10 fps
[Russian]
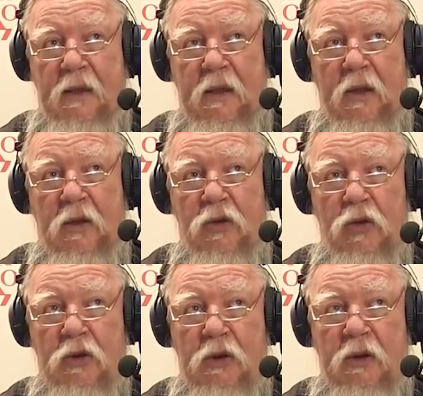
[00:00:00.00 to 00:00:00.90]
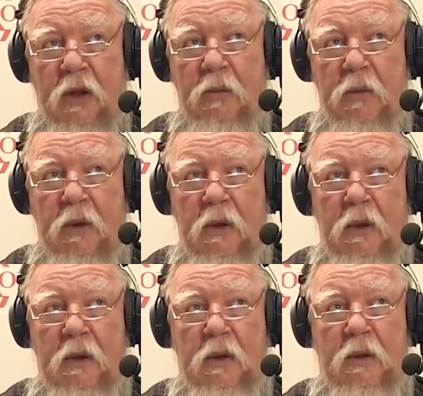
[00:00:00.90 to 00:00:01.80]
если кто-то там
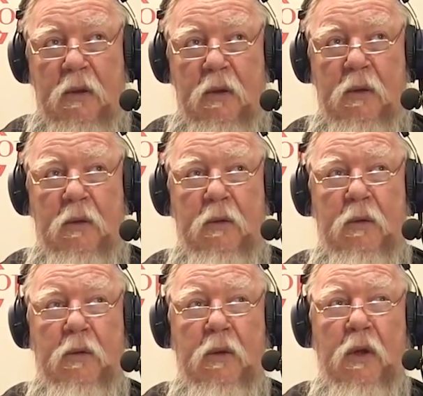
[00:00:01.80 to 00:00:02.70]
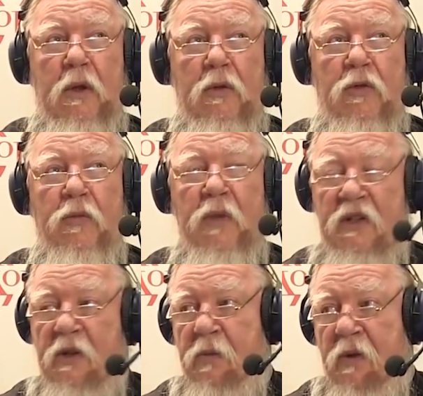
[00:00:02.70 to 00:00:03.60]
э,
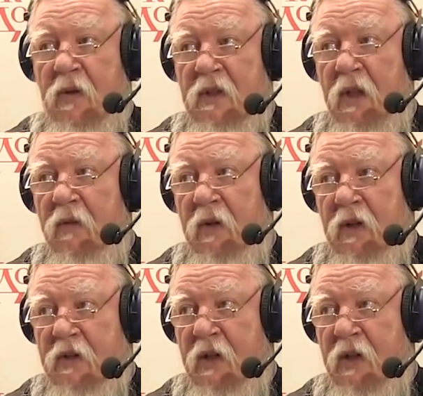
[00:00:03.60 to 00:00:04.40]
вместо православия